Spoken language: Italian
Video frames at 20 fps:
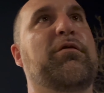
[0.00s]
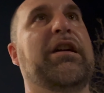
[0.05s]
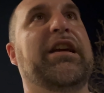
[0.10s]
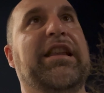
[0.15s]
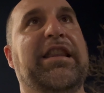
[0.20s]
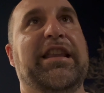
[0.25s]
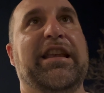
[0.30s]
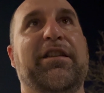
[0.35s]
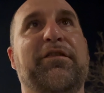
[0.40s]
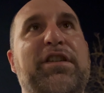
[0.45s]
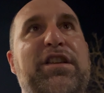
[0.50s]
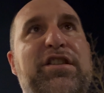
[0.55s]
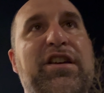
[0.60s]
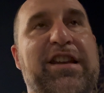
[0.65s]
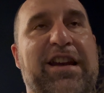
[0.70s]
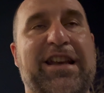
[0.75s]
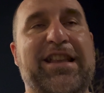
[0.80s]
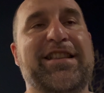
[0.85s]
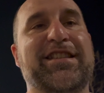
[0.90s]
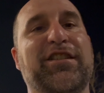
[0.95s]
Quindi il video
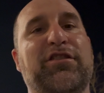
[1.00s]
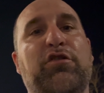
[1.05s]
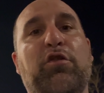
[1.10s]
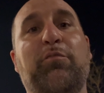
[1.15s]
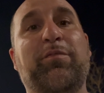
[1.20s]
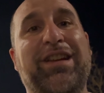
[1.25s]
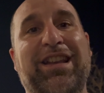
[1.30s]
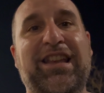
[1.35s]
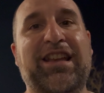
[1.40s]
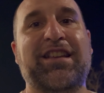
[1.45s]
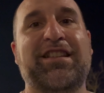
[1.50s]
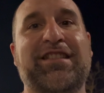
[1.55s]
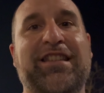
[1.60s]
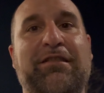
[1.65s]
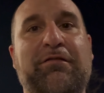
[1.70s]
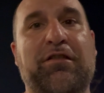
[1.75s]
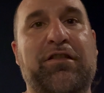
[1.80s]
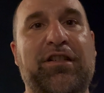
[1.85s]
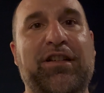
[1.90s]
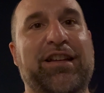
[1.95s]
era iniziato
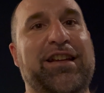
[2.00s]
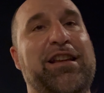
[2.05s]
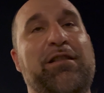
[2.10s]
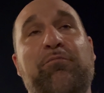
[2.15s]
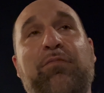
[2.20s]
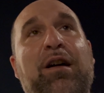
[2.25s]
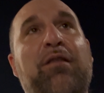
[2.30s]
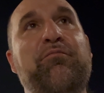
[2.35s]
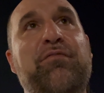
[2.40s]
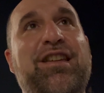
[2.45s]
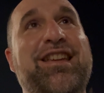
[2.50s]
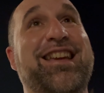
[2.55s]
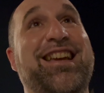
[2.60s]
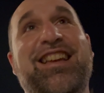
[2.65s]
benissimo, il Bammi